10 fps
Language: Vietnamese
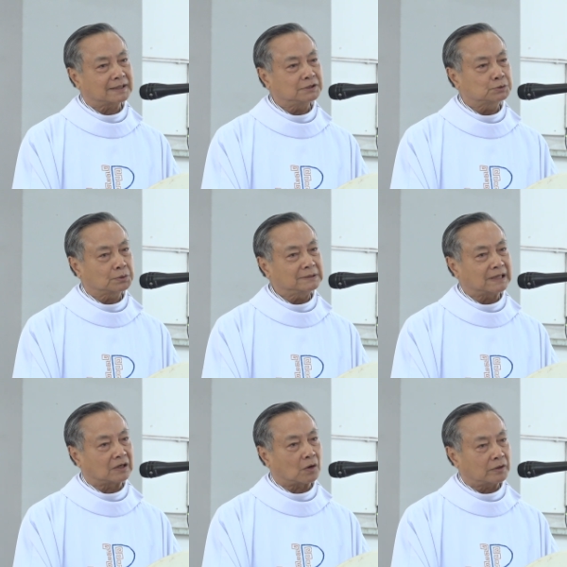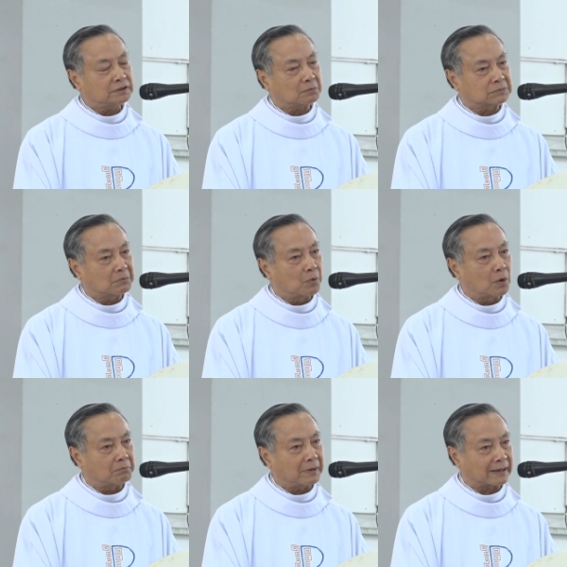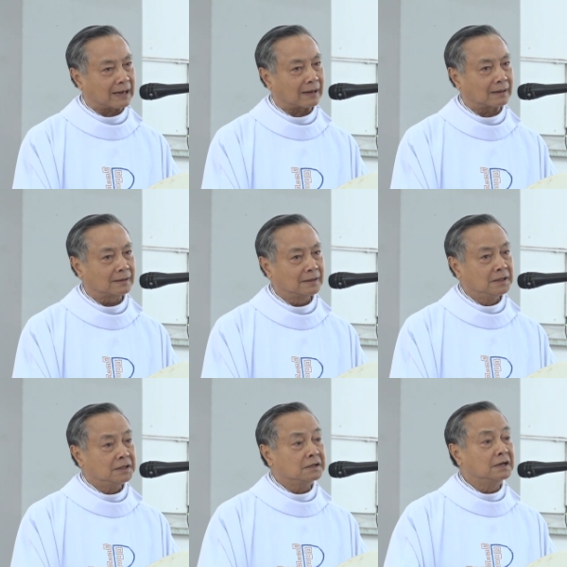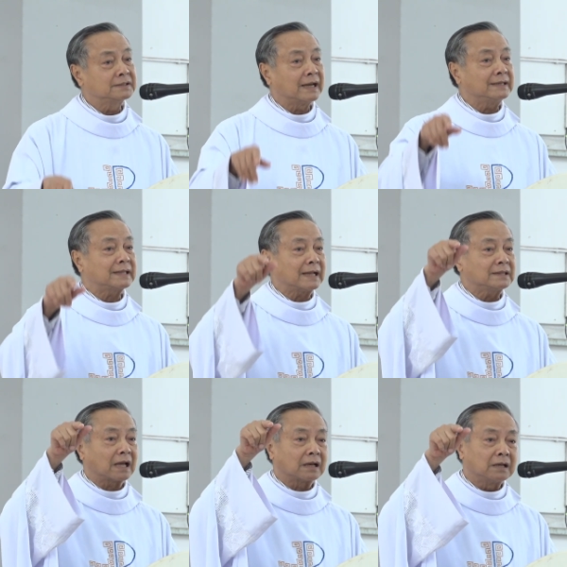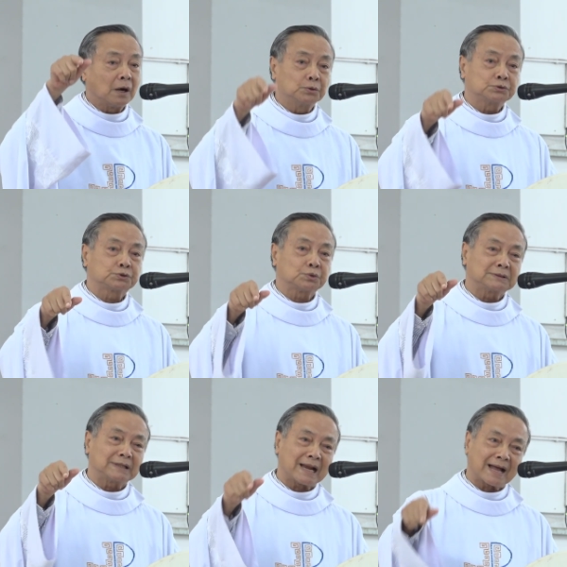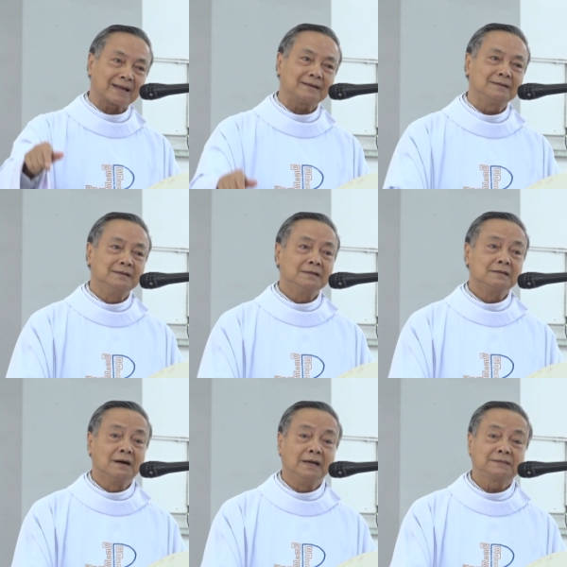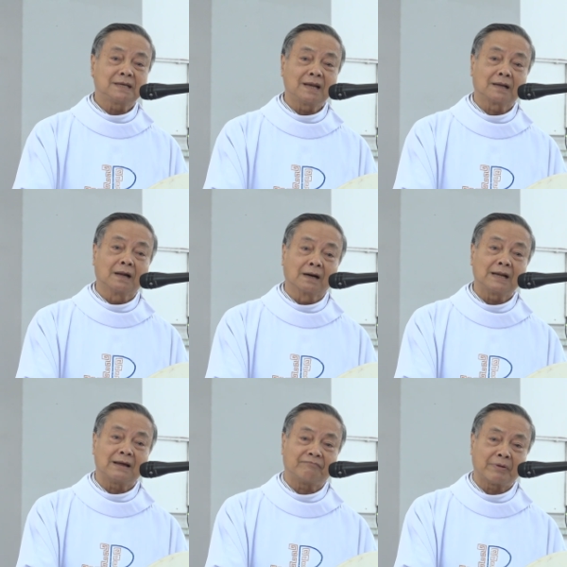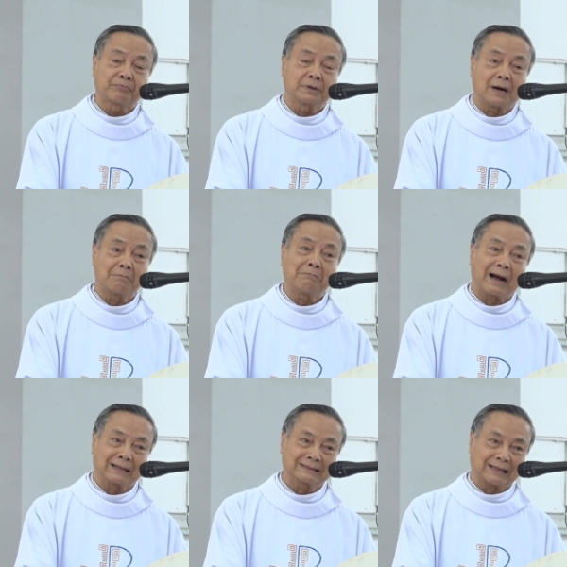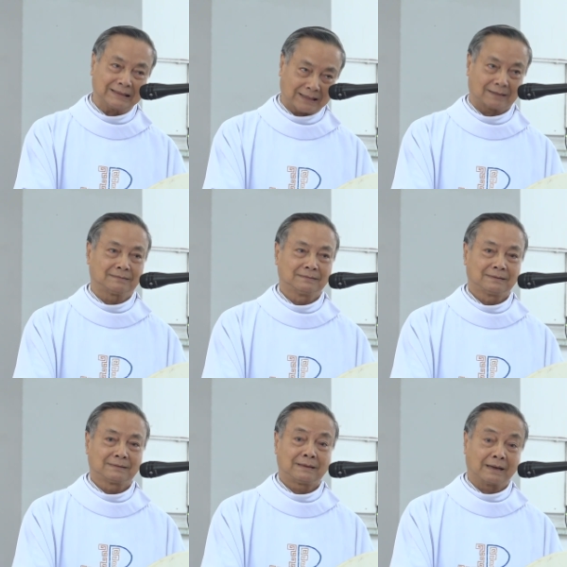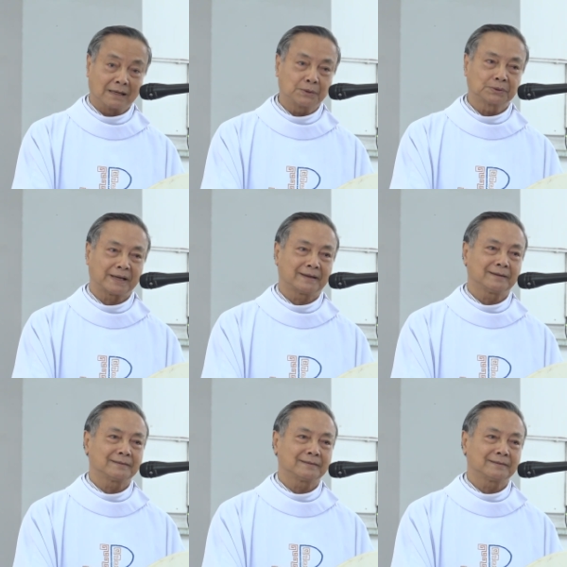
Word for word: Chúa Thánh Thần nói trong tâm hồn mình rằng: người thấy Thánh Thần đậu xuống trên ai, người chính là đứng làm phép rửa bằng Thánh Thần, là đấng cứu thế.